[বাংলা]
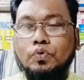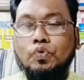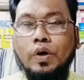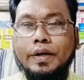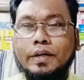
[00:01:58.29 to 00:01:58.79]

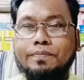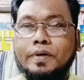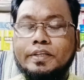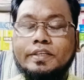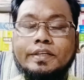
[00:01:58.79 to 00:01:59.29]
টু হান্ড্রেড
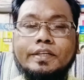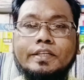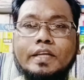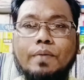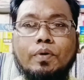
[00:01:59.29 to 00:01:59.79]
মেডিসিনটির
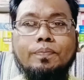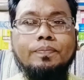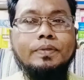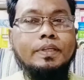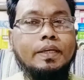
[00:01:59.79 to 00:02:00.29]
সেবন
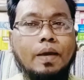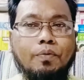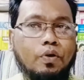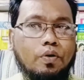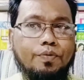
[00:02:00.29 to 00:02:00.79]
বিধি
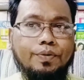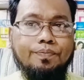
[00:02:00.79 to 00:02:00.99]
কেমন হবে